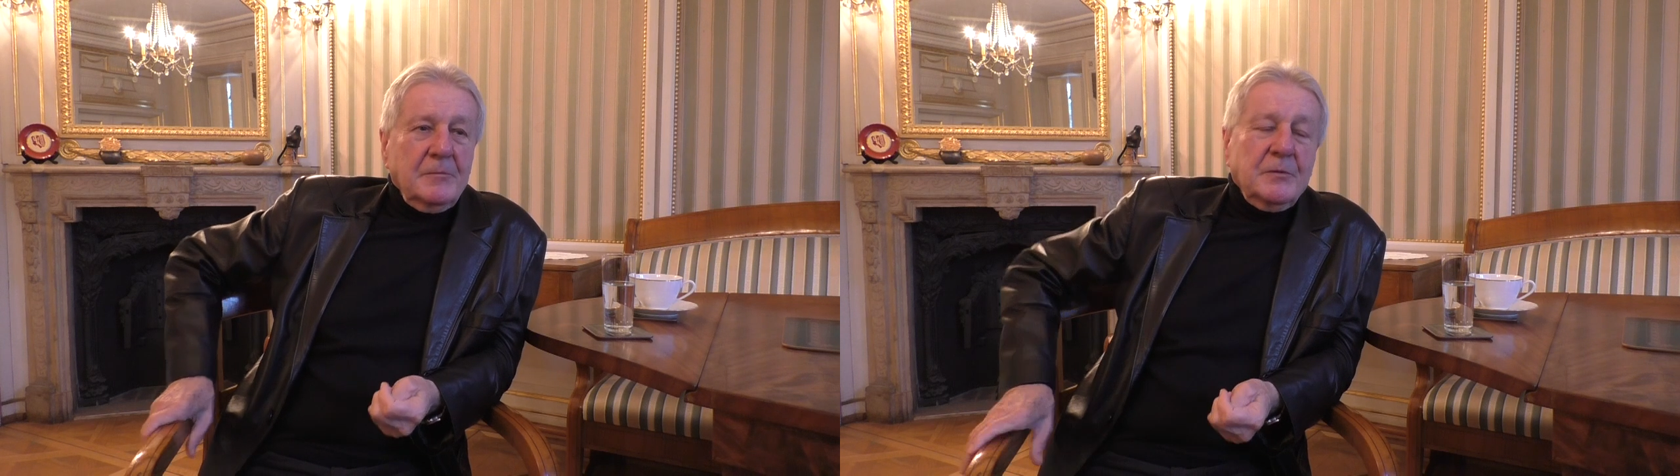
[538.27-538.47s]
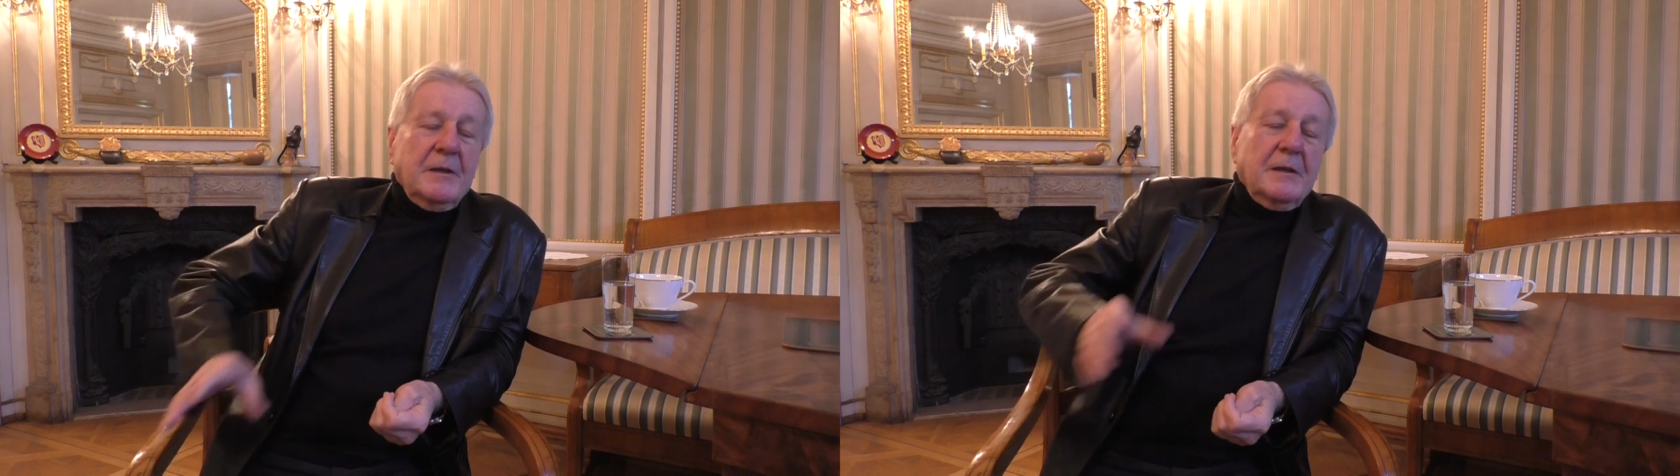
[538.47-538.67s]

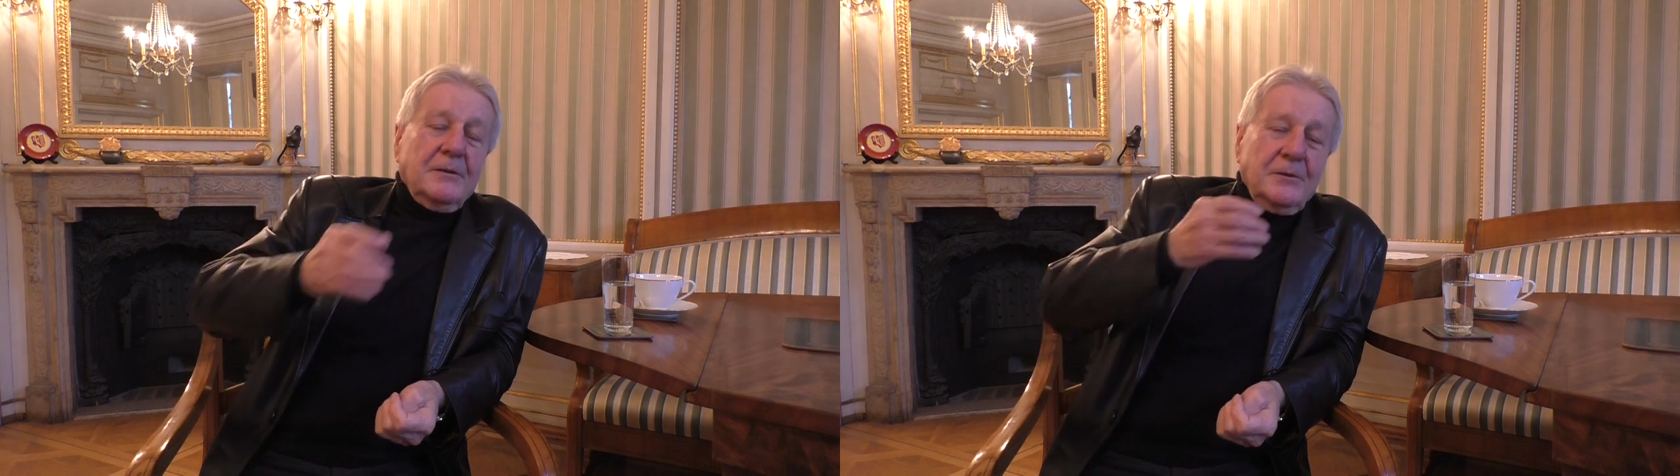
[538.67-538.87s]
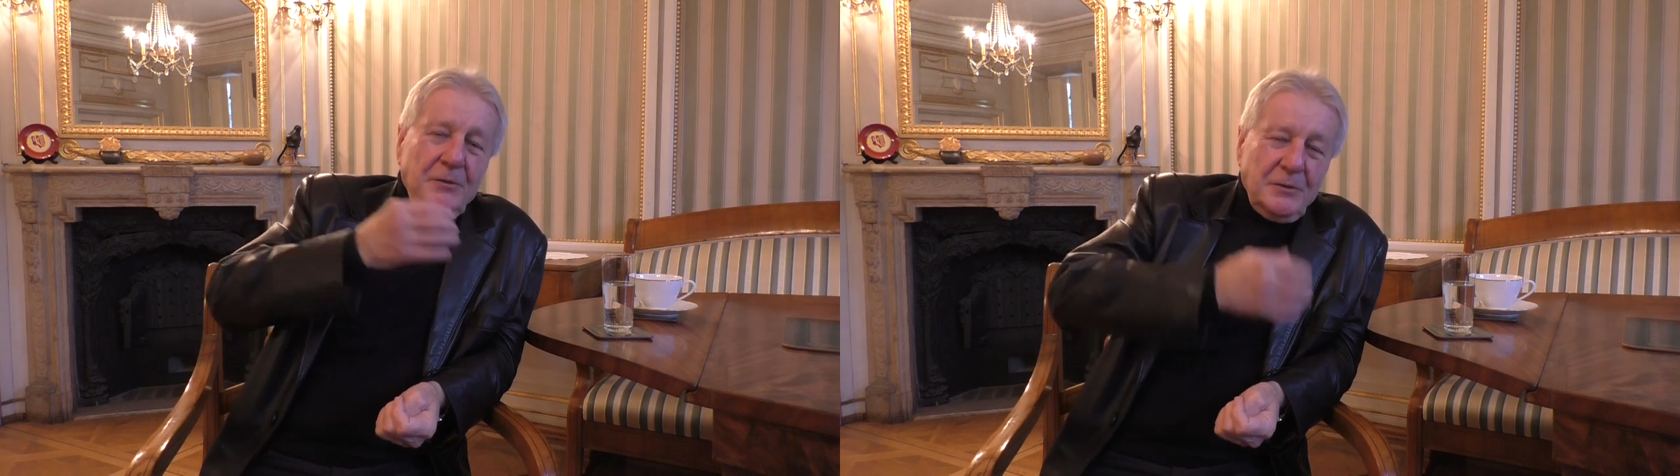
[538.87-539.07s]
Bo w
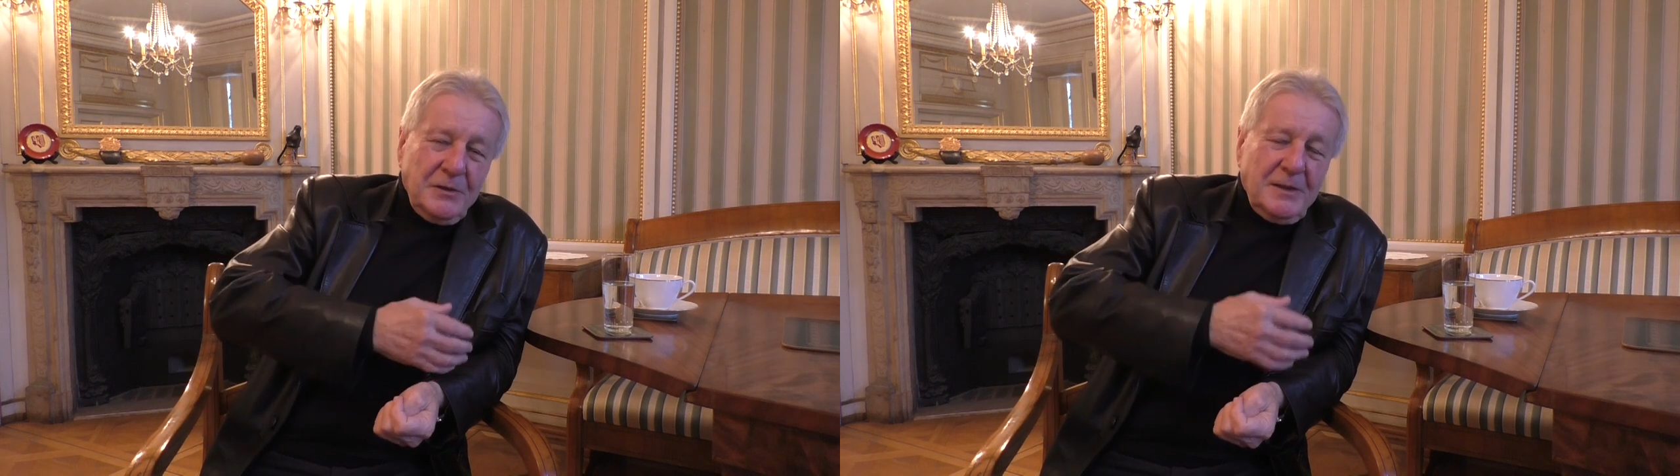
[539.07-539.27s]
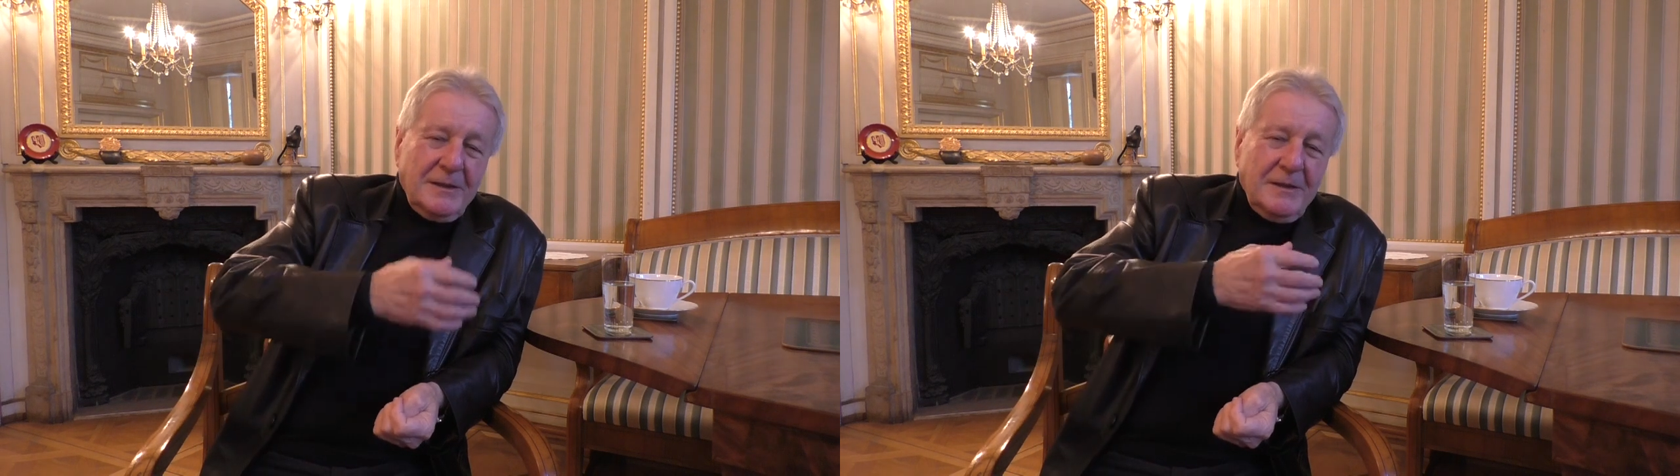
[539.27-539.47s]

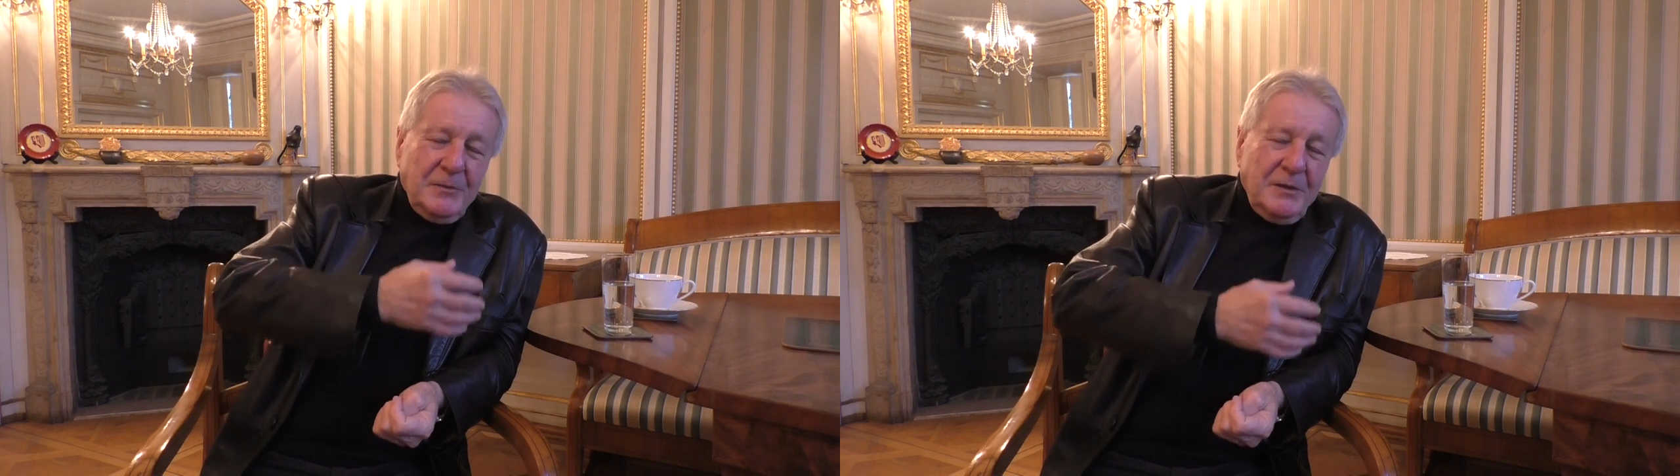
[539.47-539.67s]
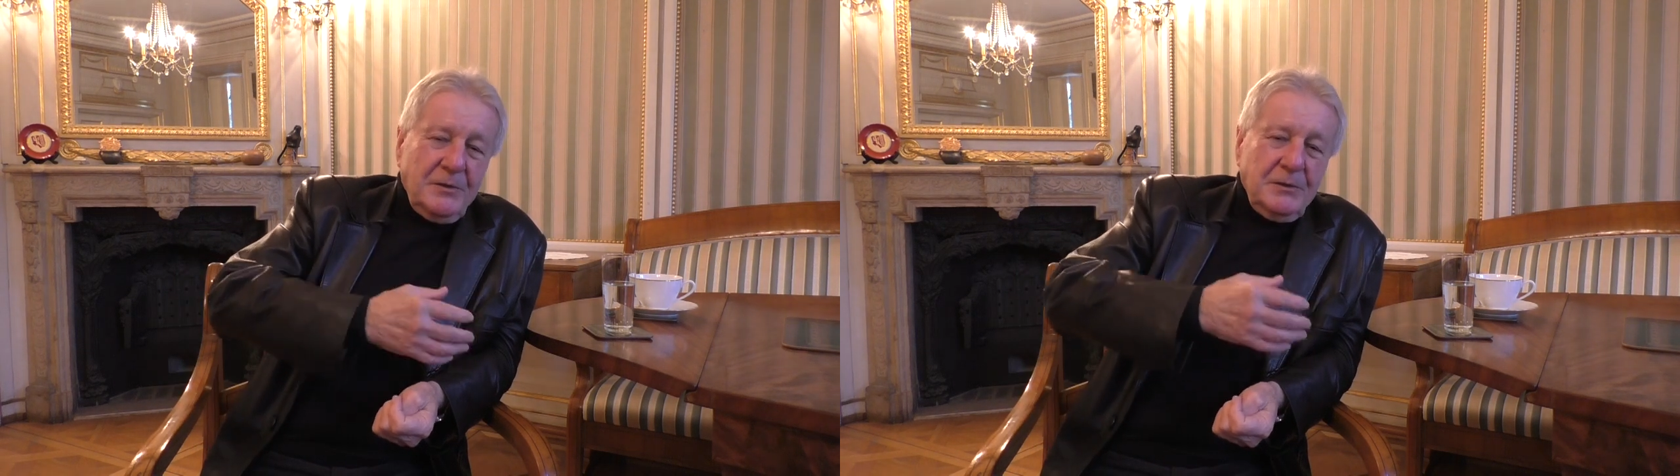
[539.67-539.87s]
archeologii tak
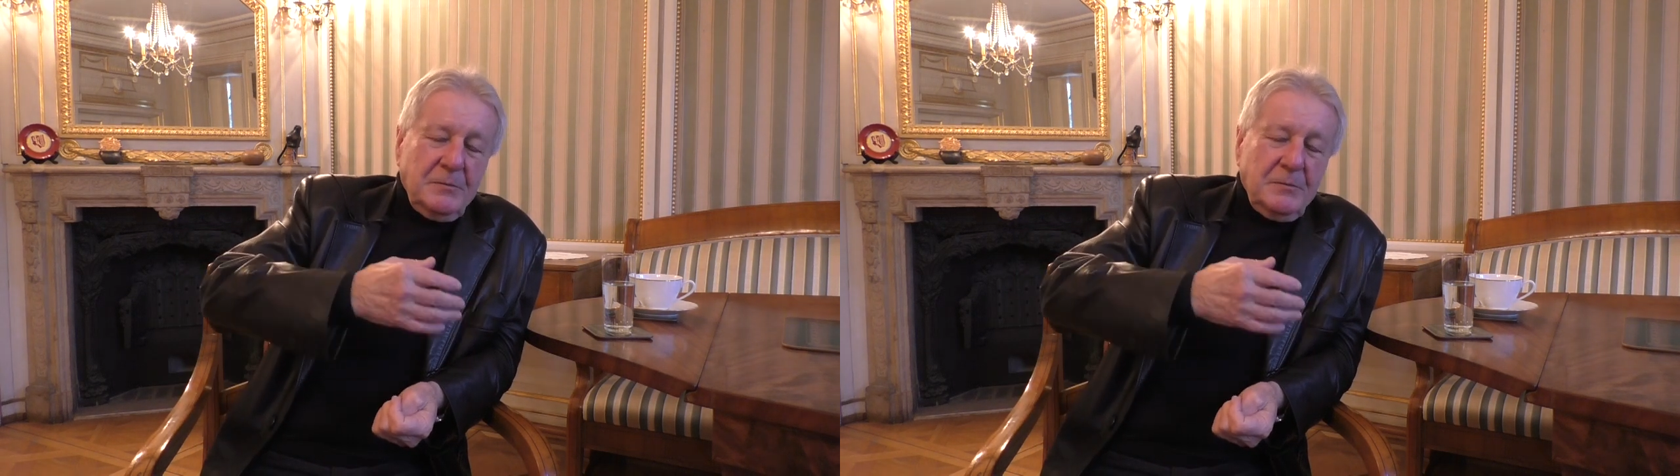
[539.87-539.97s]
naprawdę,